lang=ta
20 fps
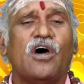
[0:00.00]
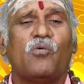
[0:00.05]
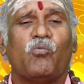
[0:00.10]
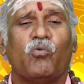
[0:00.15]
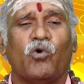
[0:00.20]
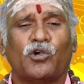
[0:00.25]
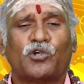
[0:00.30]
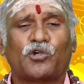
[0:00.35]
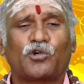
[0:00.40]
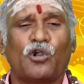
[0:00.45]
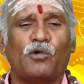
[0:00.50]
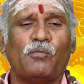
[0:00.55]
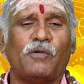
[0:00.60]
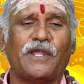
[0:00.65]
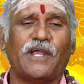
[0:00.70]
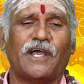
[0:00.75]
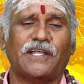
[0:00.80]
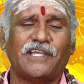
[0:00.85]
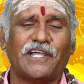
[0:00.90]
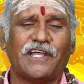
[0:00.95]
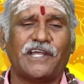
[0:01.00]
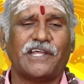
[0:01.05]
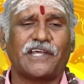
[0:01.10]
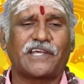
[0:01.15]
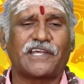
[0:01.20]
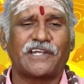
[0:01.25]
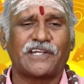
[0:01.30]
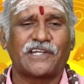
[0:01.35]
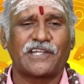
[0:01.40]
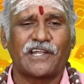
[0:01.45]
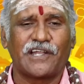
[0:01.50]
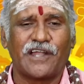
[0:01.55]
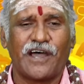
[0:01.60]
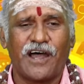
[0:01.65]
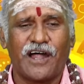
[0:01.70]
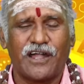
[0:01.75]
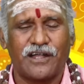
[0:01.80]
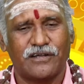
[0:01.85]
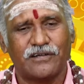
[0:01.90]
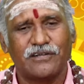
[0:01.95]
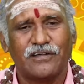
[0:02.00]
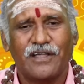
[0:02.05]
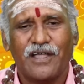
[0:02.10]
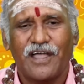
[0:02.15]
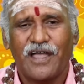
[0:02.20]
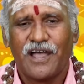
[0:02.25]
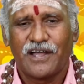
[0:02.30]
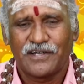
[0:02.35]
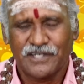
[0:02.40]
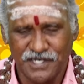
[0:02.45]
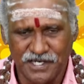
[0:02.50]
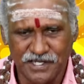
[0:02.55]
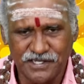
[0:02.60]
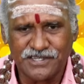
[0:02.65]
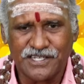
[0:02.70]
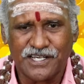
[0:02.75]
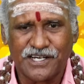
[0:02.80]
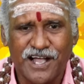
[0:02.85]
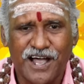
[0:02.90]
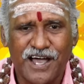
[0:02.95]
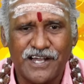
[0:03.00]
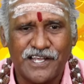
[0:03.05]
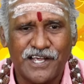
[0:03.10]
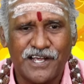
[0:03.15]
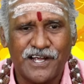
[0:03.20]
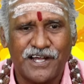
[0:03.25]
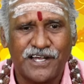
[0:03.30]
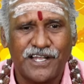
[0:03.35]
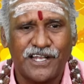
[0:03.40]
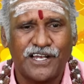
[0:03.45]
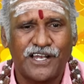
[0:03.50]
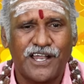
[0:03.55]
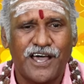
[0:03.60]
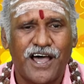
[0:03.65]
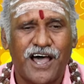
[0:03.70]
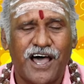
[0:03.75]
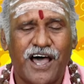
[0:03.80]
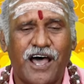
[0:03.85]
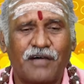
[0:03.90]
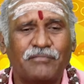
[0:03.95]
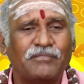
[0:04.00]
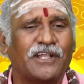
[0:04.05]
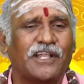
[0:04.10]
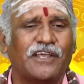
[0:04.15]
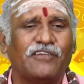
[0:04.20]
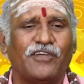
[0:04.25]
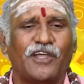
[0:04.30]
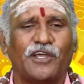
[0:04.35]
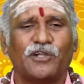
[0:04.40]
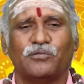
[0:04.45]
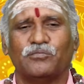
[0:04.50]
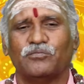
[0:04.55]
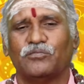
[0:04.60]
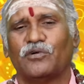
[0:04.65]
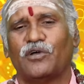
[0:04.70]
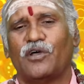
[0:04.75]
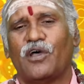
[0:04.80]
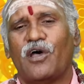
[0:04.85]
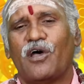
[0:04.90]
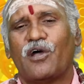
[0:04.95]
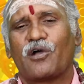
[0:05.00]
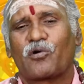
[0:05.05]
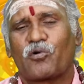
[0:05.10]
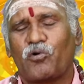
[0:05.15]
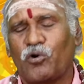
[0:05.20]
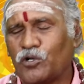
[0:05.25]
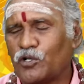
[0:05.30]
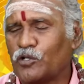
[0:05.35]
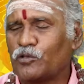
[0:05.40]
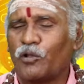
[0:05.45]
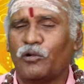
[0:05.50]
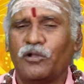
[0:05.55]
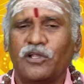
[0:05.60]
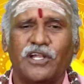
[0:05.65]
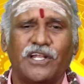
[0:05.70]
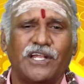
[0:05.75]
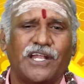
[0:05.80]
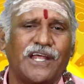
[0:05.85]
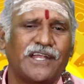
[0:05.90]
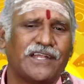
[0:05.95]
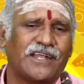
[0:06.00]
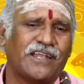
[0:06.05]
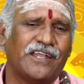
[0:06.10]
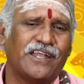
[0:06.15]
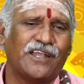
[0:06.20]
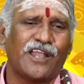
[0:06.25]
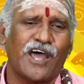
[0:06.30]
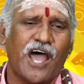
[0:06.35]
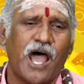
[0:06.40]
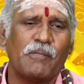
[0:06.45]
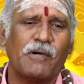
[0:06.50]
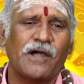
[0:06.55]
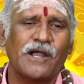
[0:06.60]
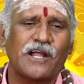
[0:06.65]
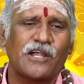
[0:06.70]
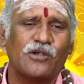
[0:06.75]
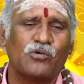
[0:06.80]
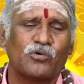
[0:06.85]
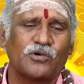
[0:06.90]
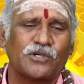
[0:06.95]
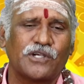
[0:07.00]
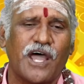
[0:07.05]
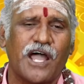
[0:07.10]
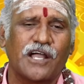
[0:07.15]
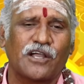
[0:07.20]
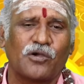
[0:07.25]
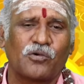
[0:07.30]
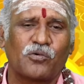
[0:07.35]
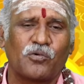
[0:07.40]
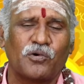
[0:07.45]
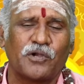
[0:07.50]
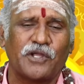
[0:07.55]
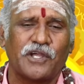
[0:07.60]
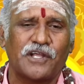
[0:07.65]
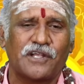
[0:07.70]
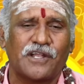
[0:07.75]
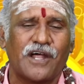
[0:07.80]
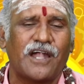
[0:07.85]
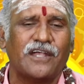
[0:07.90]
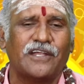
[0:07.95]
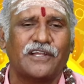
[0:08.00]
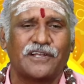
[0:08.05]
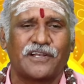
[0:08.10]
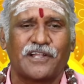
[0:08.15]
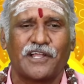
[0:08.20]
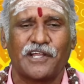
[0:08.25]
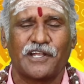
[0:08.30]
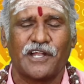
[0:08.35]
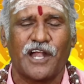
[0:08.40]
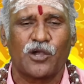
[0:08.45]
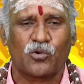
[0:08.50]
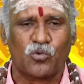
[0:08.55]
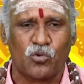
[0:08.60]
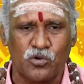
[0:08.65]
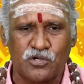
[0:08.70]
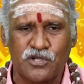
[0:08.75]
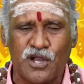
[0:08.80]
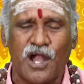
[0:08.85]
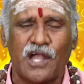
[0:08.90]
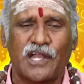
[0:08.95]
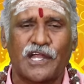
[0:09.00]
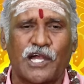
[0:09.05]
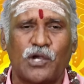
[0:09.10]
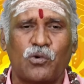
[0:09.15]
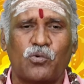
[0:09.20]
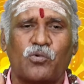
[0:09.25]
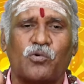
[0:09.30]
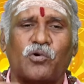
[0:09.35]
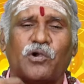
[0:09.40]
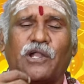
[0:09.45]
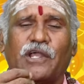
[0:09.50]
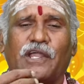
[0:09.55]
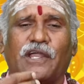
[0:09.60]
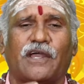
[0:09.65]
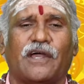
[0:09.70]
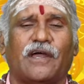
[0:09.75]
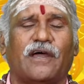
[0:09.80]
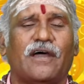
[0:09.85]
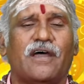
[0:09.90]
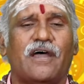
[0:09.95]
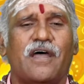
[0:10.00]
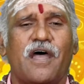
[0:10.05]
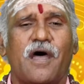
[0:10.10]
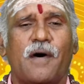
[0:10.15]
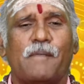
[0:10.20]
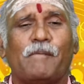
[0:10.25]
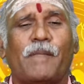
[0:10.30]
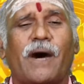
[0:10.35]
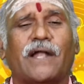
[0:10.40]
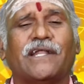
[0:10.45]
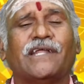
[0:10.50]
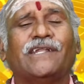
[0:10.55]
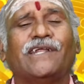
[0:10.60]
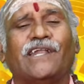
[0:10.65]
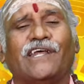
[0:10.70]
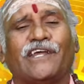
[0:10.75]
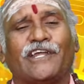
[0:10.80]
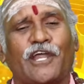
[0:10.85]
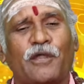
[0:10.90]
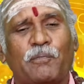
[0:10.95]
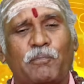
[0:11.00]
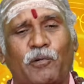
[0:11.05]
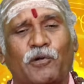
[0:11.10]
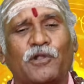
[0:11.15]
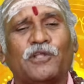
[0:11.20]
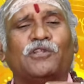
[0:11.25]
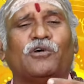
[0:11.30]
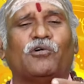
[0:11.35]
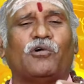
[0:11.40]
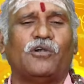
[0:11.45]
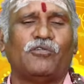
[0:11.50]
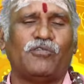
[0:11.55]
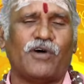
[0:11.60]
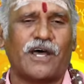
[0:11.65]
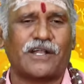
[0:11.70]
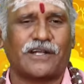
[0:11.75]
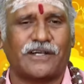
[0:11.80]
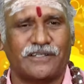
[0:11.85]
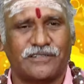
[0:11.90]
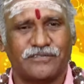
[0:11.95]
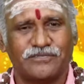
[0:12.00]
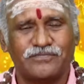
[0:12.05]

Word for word: ஒற்றுமை அதிகரிக்கின்ற நாள் நினைத்த காரியங்கள் எல்லாம் நிறைவேறும் கூட்டு தொழிலிலே நல்ல லாபங்கள் உண்டாகக்கூடிய நாள் இன்றைய நாள் கூட்டாளிகள் உங்களுடைய மனநிலையை புரிந்து கொள்வார்கள்